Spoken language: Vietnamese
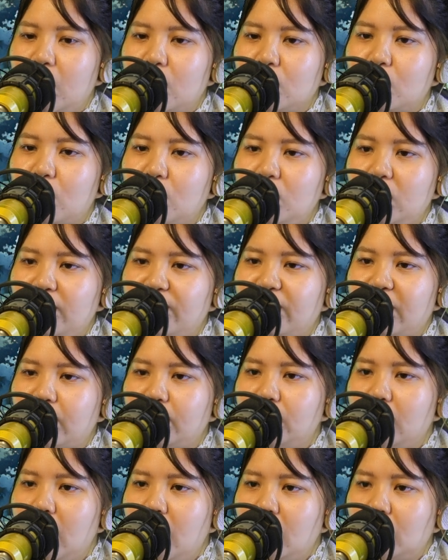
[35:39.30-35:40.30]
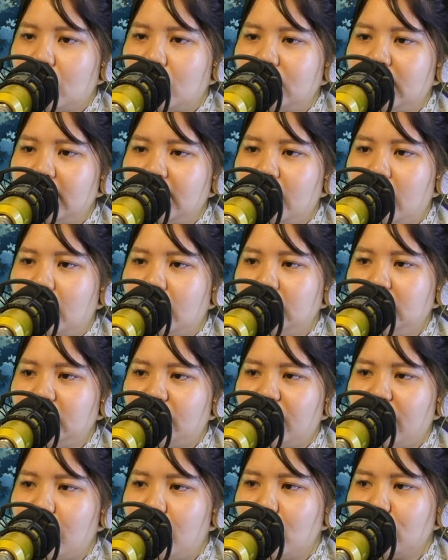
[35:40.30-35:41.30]
Cố Lâm Phong có thể nói
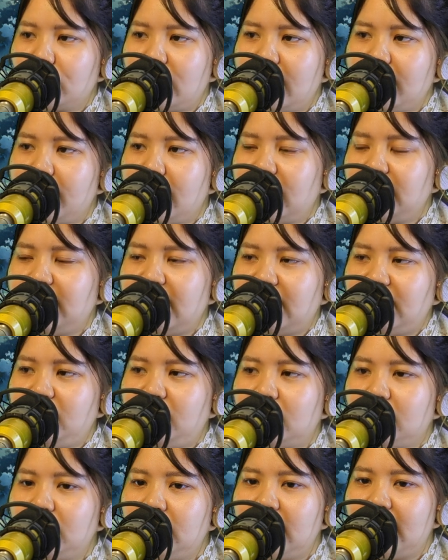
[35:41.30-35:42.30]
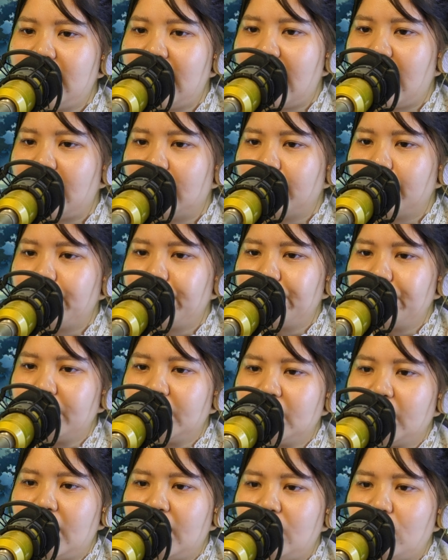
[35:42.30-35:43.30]
trong vòng một đêm danh chấn thiên hạ.
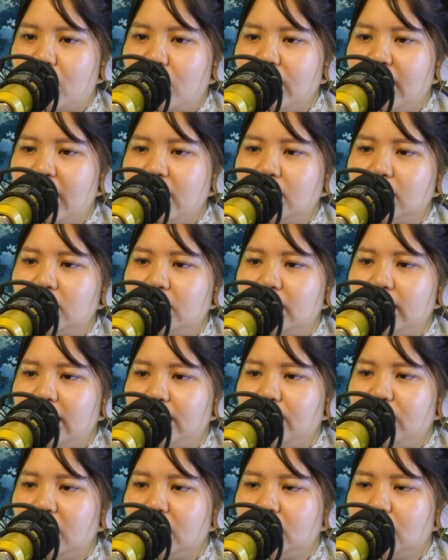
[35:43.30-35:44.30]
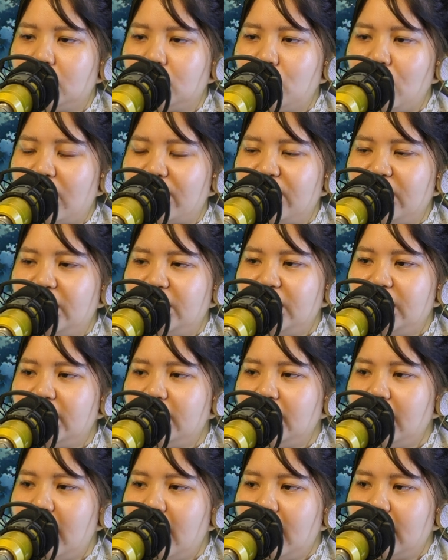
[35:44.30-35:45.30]
Nghe nói hắn ở thời điểm thần tử đoạt vị
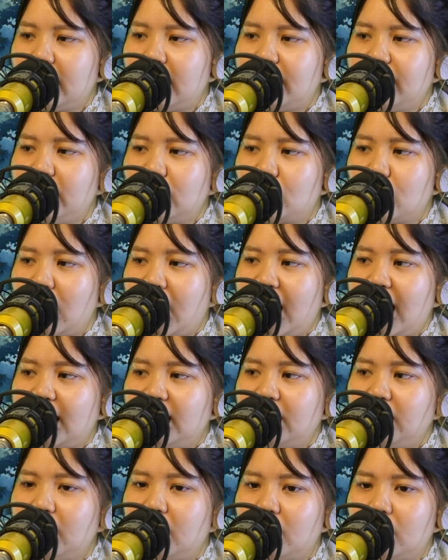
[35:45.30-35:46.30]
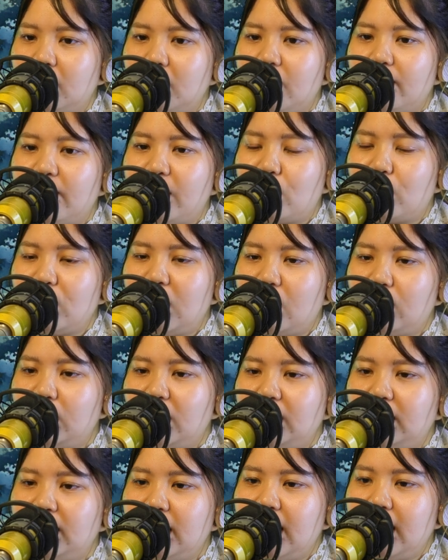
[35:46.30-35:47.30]
chiến đã vượt qua Hải Linh Ứng và Ngụy Long
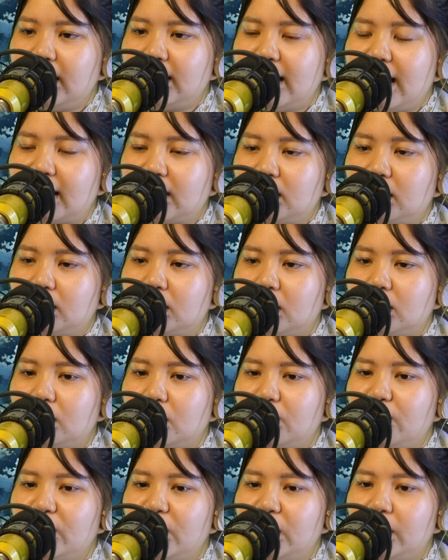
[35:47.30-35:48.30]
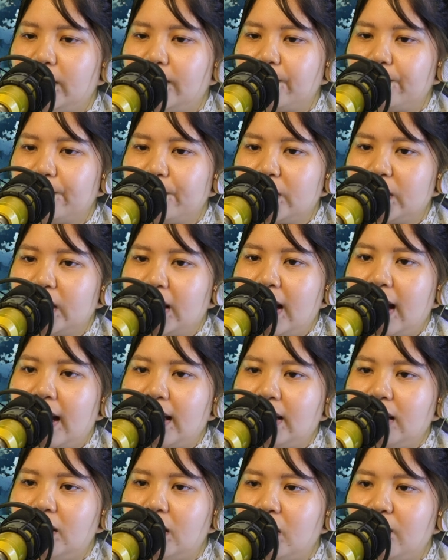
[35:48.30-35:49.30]
Linh, đạt được thần tử vị.
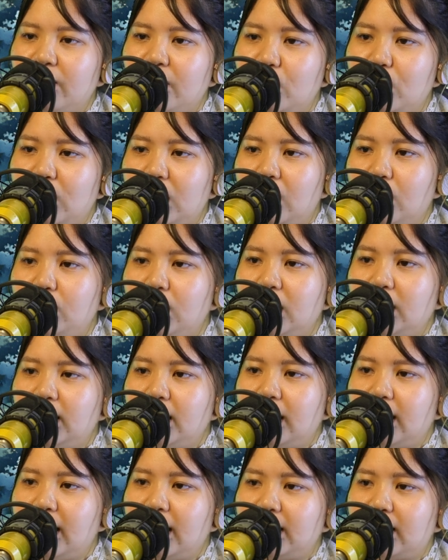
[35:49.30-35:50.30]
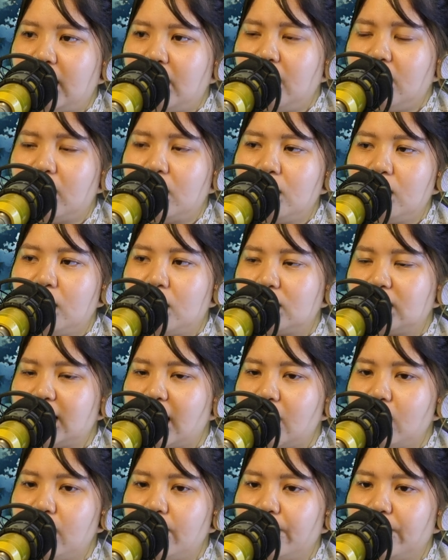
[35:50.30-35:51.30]
Hải Linh Ứng và Ngụy Long Linh là thế hệ hồi hộp
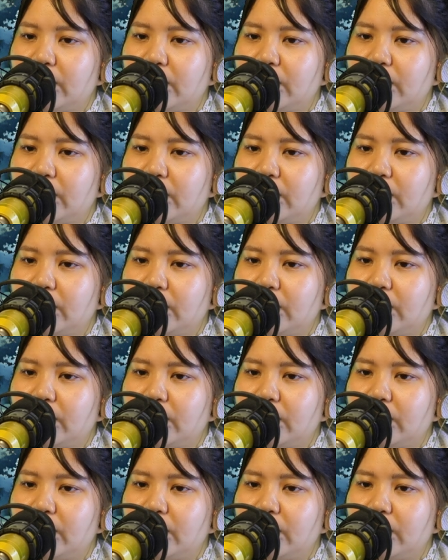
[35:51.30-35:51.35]
sao?